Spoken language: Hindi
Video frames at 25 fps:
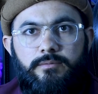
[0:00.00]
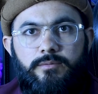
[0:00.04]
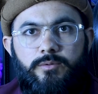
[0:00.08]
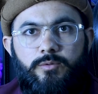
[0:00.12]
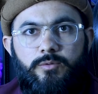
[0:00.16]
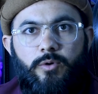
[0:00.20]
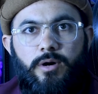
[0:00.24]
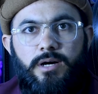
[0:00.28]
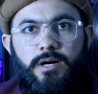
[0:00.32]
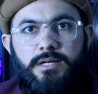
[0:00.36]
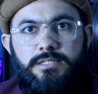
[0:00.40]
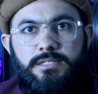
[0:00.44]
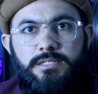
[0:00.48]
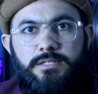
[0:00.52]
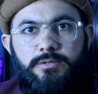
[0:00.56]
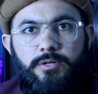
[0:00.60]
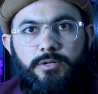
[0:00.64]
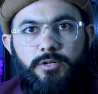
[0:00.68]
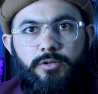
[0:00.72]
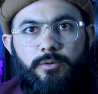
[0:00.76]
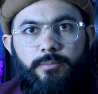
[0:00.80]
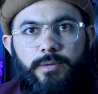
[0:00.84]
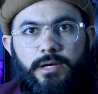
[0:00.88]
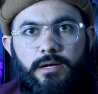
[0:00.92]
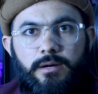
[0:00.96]
तो आज की
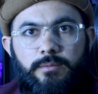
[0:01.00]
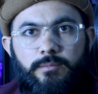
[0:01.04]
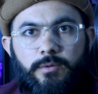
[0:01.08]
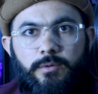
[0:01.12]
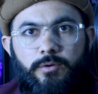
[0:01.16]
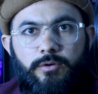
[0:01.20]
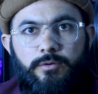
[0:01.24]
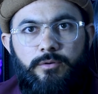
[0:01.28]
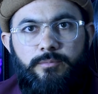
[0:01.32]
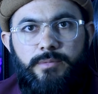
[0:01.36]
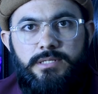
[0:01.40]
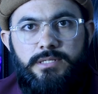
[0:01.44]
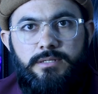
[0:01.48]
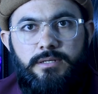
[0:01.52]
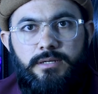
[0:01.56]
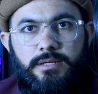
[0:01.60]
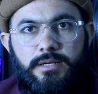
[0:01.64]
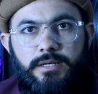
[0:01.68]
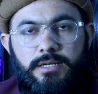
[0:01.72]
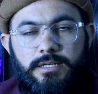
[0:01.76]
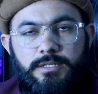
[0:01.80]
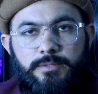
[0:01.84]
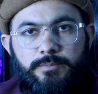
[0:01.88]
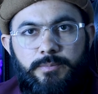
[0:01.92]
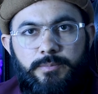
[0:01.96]
वीडियो में हम उनमें से
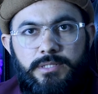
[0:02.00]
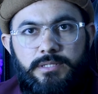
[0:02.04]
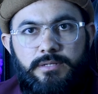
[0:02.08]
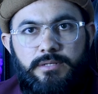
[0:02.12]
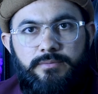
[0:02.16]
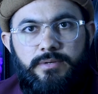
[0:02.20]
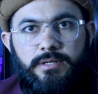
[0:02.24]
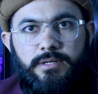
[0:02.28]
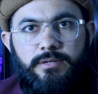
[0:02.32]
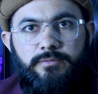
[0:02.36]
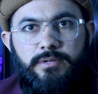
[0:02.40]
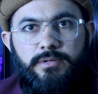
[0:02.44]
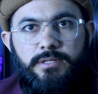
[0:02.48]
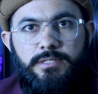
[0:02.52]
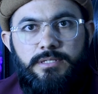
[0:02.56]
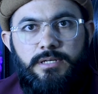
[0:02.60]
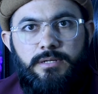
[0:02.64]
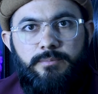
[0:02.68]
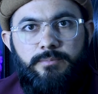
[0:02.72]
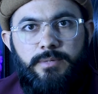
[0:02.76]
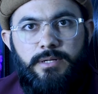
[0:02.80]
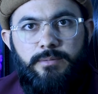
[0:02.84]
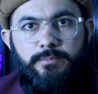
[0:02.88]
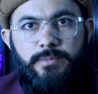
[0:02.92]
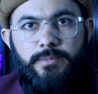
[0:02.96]
एक स्पेसिफिक फ़ीचर पर